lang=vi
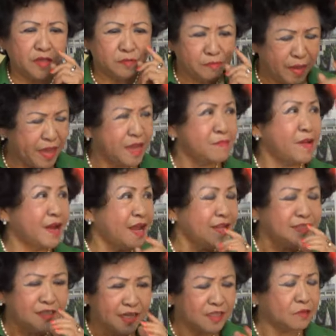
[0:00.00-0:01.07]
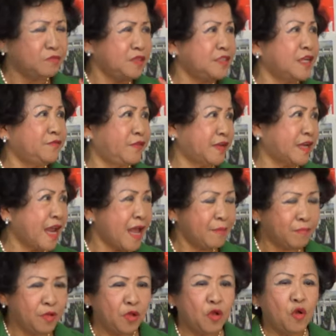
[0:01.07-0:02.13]
Mỹ và đã chết trong chiến tranh Việt
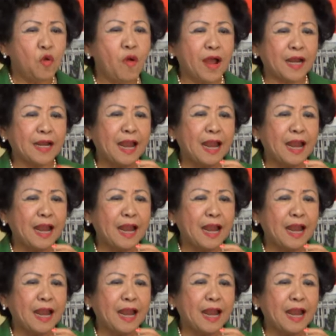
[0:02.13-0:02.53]
Nam, hoặc dạ.